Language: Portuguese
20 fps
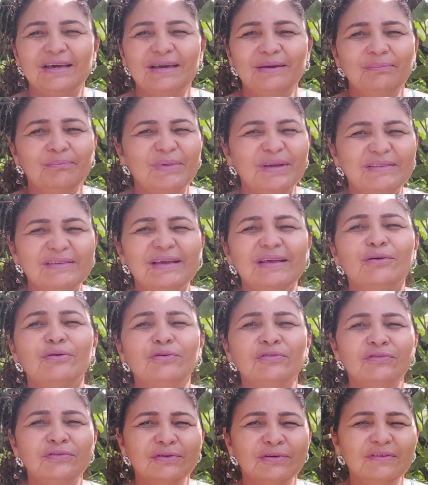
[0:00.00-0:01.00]
é, mas é
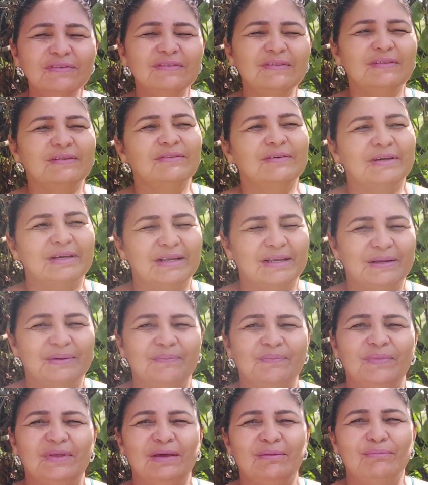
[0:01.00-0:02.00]
gostosinho
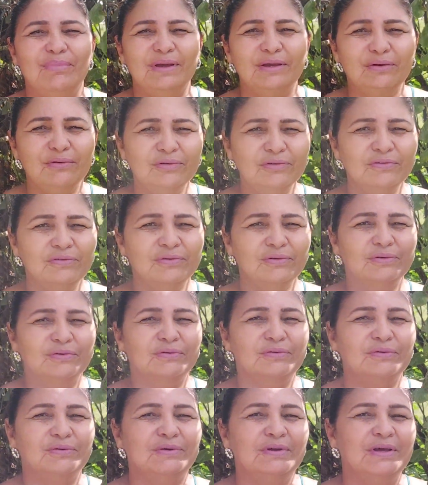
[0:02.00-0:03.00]
ele, é bem
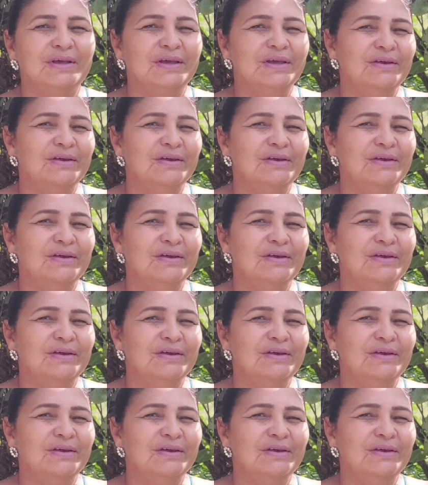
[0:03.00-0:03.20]
gostoso.